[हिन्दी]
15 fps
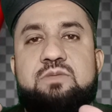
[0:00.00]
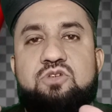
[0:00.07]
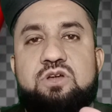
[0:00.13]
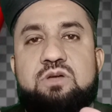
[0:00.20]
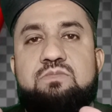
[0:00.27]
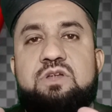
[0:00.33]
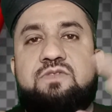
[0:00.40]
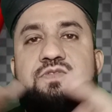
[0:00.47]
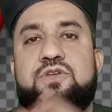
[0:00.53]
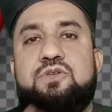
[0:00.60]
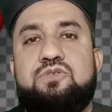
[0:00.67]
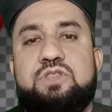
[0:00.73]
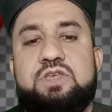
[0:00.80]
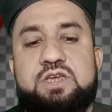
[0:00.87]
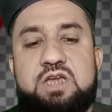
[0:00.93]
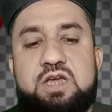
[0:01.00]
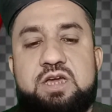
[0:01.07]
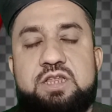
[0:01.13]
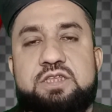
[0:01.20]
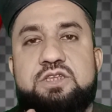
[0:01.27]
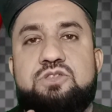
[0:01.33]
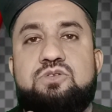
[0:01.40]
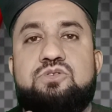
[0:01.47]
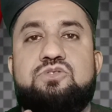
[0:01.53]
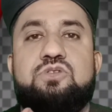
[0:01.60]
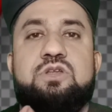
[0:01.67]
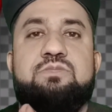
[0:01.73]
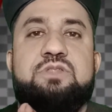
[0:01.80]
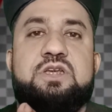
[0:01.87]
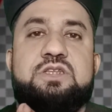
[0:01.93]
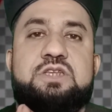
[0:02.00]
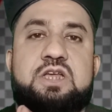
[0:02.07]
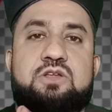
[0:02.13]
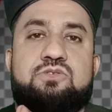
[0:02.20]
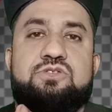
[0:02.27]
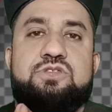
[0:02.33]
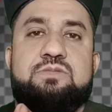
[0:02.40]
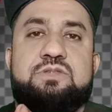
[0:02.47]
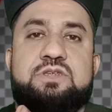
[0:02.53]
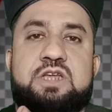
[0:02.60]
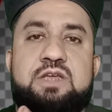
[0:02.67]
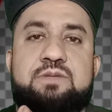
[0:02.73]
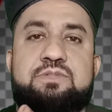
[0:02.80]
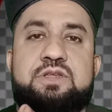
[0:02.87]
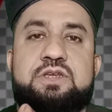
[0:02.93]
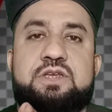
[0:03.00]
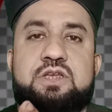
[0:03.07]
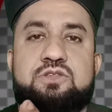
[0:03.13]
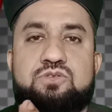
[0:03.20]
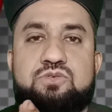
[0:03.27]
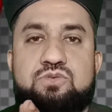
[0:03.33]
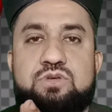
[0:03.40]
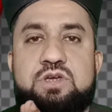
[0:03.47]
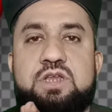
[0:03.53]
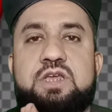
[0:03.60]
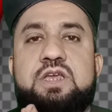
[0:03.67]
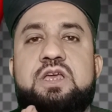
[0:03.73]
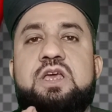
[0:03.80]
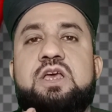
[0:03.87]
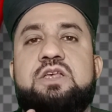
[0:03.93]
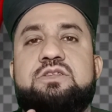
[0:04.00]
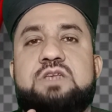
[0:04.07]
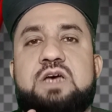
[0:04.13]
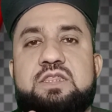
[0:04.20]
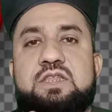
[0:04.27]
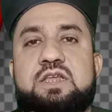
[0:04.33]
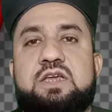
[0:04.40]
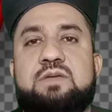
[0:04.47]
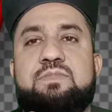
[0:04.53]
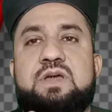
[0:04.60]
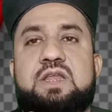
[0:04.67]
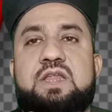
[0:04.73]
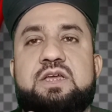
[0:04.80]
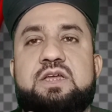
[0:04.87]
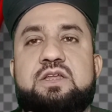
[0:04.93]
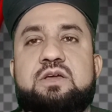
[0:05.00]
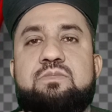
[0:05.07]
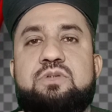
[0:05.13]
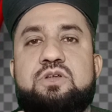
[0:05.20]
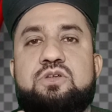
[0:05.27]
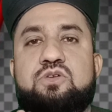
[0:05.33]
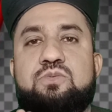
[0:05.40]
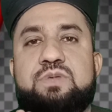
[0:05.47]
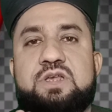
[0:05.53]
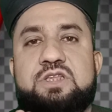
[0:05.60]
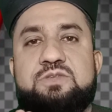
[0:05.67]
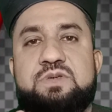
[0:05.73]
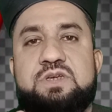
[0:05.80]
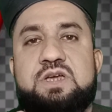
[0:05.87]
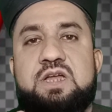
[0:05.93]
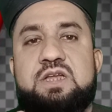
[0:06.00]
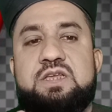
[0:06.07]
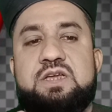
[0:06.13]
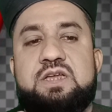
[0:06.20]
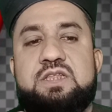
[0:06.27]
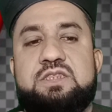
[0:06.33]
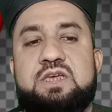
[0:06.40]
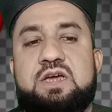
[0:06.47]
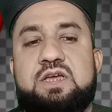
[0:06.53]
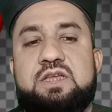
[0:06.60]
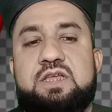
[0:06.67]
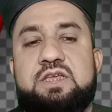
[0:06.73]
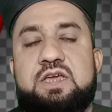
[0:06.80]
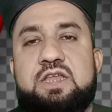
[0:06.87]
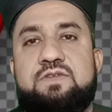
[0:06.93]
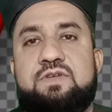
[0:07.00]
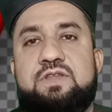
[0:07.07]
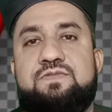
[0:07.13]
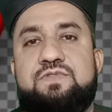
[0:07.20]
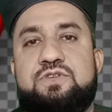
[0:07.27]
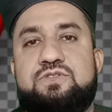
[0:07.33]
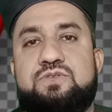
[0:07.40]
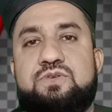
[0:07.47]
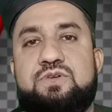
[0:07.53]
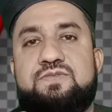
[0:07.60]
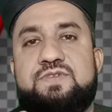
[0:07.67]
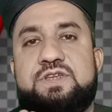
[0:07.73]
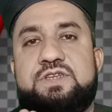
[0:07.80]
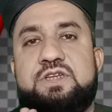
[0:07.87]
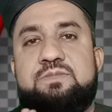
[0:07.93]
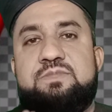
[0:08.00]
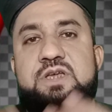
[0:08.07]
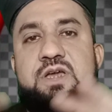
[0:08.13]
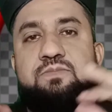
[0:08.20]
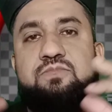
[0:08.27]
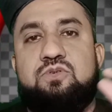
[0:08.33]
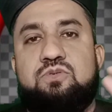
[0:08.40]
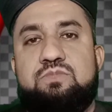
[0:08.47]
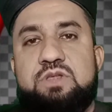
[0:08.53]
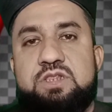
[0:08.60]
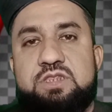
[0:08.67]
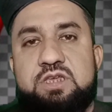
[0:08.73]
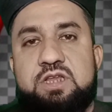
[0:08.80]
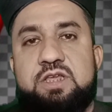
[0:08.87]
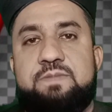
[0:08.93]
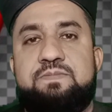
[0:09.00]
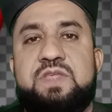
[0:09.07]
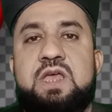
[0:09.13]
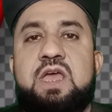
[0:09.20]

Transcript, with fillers: करें मुकम्मल वीडियो देखा करें जिन दोस्तों ने अभी तक चैनल को सब्सक्राइब नहीं किया जरूर करें साथ लगे बेल आइकन के बटन को प्रेस भी कर लिया करें ताकि नई आने वाली वीडियो को नोटिफिकेशन भी आपको मिलता रहे